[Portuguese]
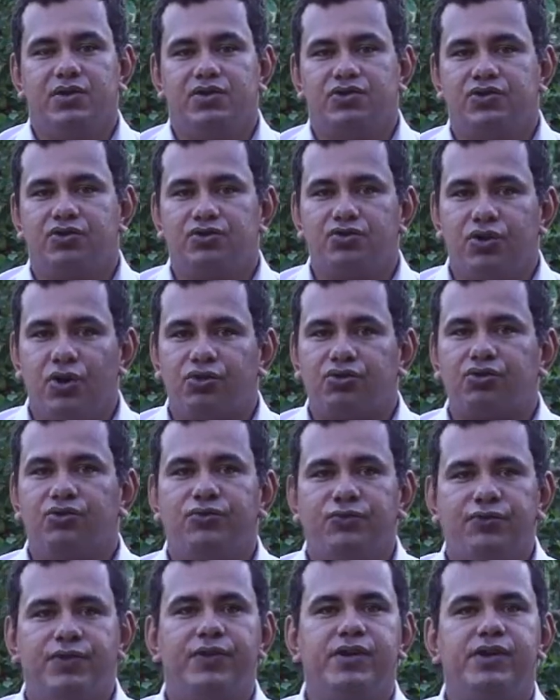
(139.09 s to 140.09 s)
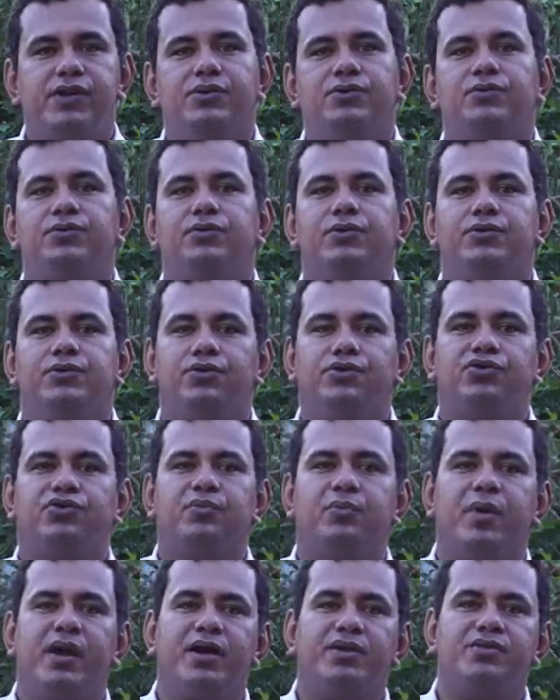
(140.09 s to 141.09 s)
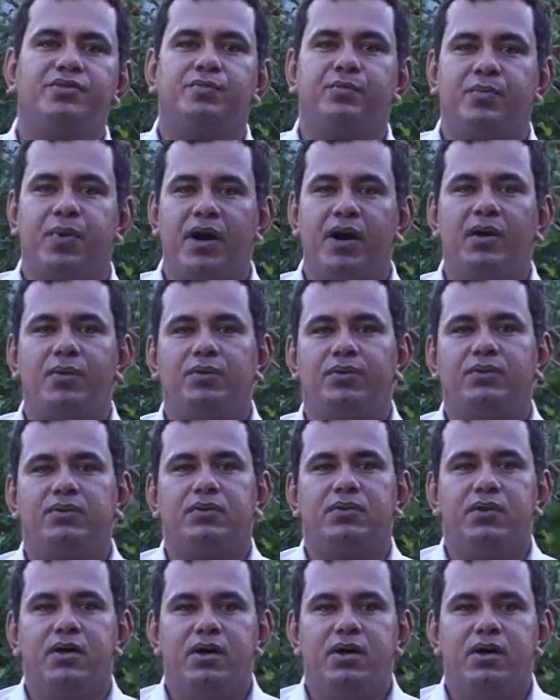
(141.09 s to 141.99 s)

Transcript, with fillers: Se o nosso filho nos pede pão,